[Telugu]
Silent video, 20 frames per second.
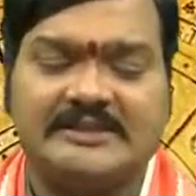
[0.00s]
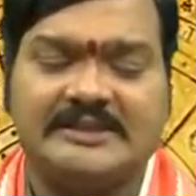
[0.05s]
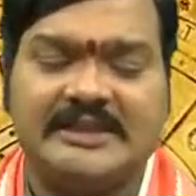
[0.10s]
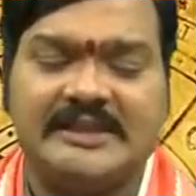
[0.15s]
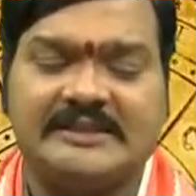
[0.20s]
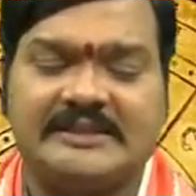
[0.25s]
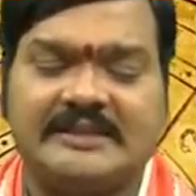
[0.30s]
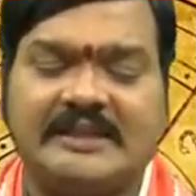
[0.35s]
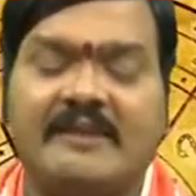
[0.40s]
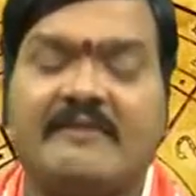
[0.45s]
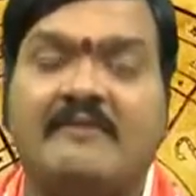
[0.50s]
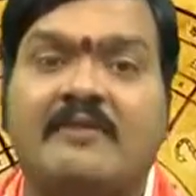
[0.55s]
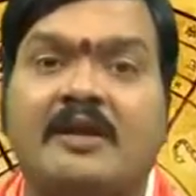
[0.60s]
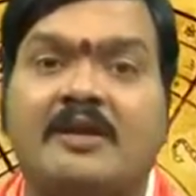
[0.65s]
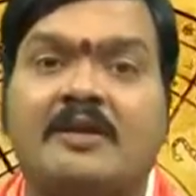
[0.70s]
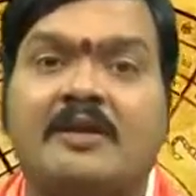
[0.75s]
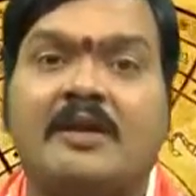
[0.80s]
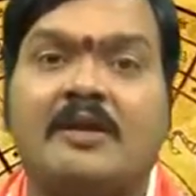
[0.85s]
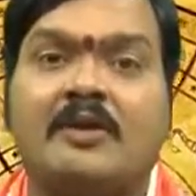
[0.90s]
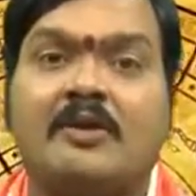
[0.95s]

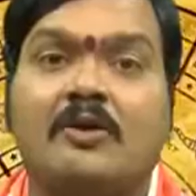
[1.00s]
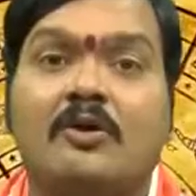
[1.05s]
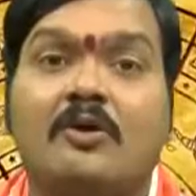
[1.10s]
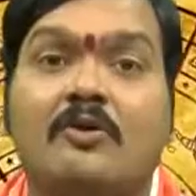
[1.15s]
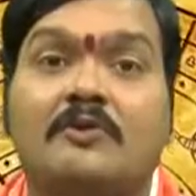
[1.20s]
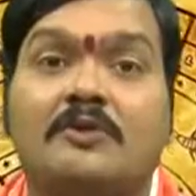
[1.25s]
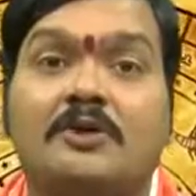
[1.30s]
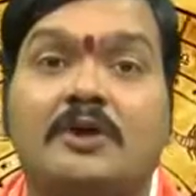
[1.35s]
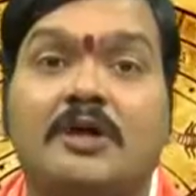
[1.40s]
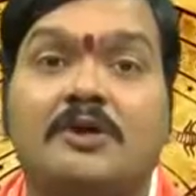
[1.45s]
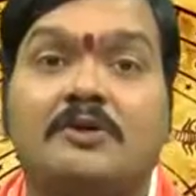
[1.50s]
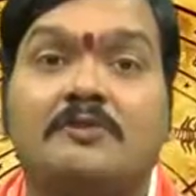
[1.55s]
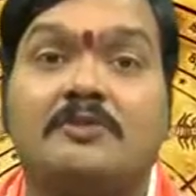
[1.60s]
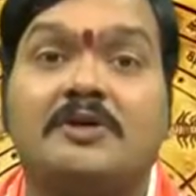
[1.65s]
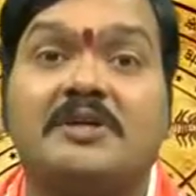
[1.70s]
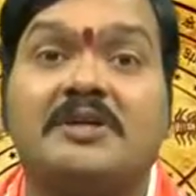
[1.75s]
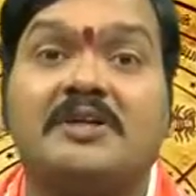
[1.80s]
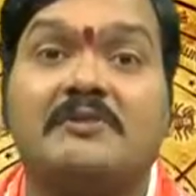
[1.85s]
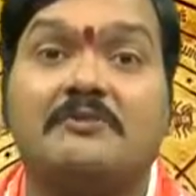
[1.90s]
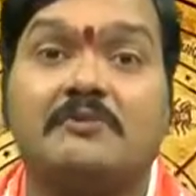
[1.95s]
చిత్రవర్ణంలో
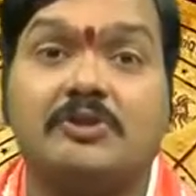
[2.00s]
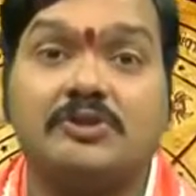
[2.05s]
ఉన్నటువంటి